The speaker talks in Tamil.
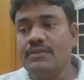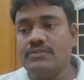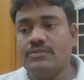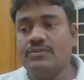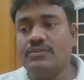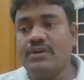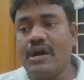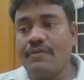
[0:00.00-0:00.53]
ஸோ
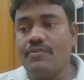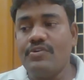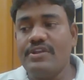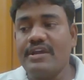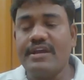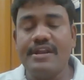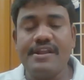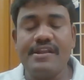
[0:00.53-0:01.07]

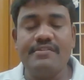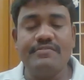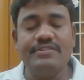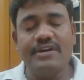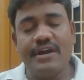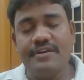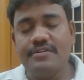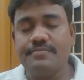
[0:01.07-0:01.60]
அவருடைய கண்டென்ட் வந்து
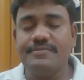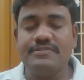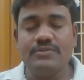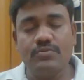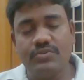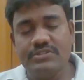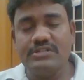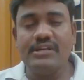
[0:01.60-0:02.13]
ஹண்ட்ரட்
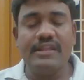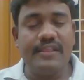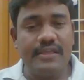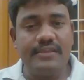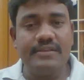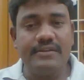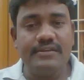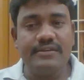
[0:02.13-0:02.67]
பர்சன்ட் ஒரிஜினலாக
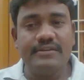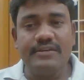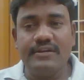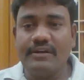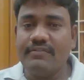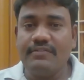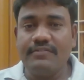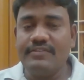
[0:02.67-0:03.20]
தான் இருக்குது
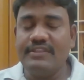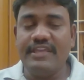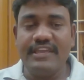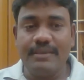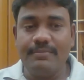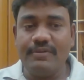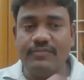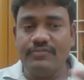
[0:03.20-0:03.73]
அவர் வந்து
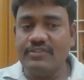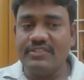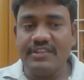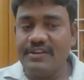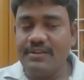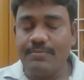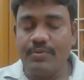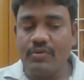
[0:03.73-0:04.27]
எங்கேயுமே வந்து
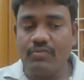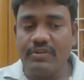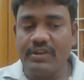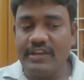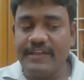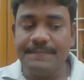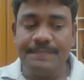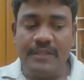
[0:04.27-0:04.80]
திருடி போடவும்
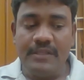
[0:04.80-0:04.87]
இல்லை